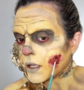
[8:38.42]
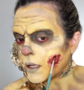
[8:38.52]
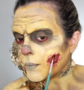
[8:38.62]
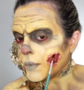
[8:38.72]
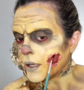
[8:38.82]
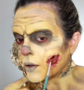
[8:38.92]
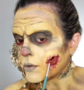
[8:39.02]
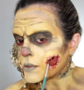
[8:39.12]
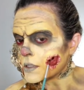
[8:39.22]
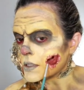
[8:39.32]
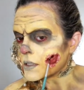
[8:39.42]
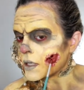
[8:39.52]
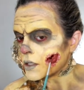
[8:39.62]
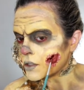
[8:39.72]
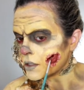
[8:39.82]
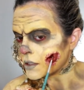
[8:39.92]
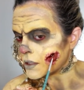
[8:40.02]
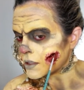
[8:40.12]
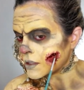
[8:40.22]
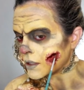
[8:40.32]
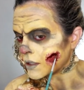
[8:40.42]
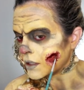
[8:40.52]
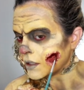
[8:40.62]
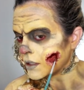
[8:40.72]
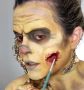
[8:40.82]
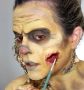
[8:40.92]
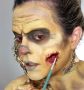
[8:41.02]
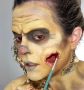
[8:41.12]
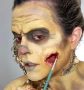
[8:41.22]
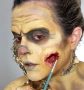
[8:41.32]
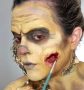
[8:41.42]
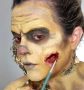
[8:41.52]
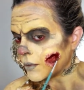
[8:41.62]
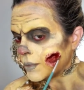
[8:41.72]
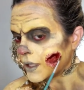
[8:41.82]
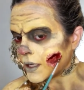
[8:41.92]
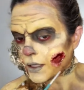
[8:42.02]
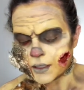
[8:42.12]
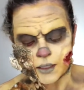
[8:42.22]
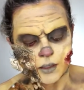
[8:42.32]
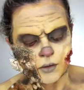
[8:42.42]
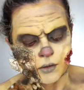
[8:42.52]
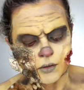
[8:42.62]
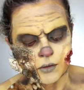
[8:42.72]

ele é bem consistente esse sangue, vou aplicar aqui, ó,